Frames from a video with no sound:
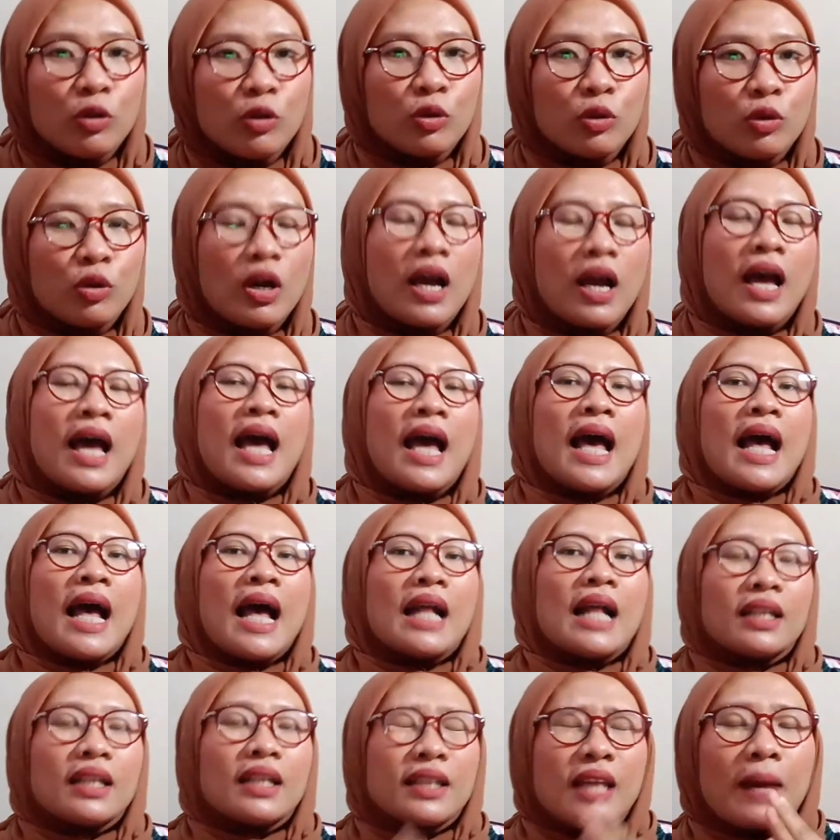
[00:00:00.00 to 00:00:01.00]
aku dulu
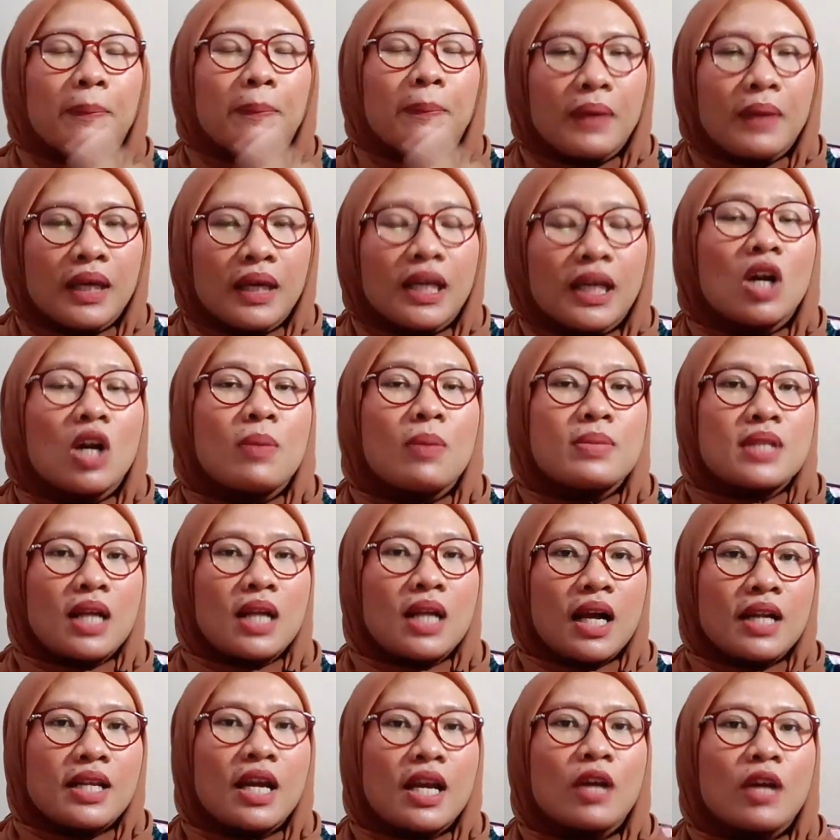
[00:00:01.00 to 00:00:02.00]

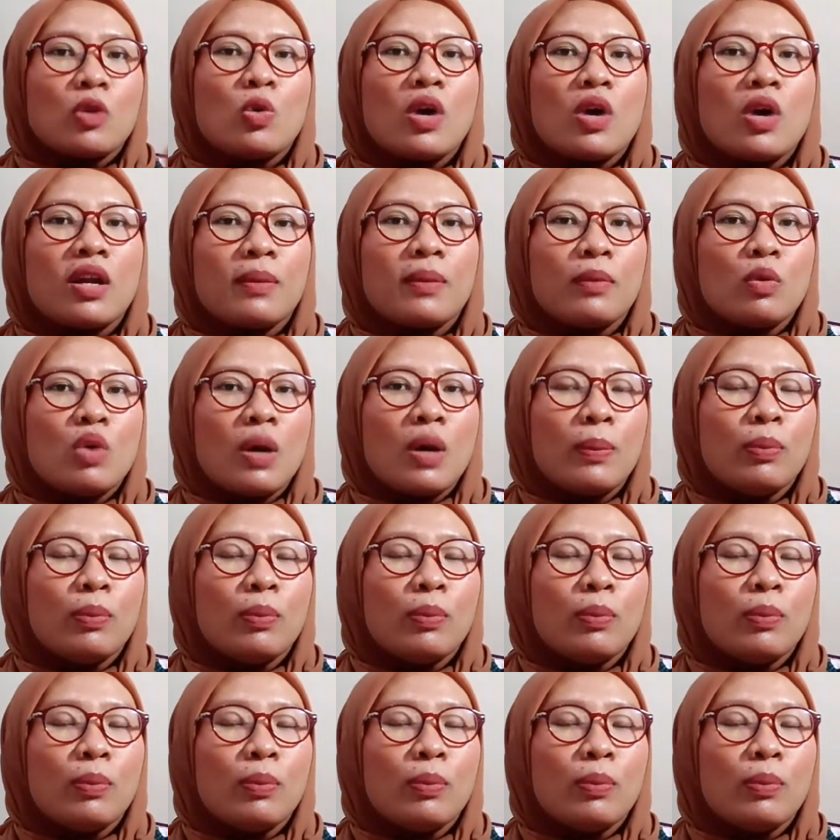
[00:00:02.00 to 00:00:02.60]
tetapi kalau misalkan yang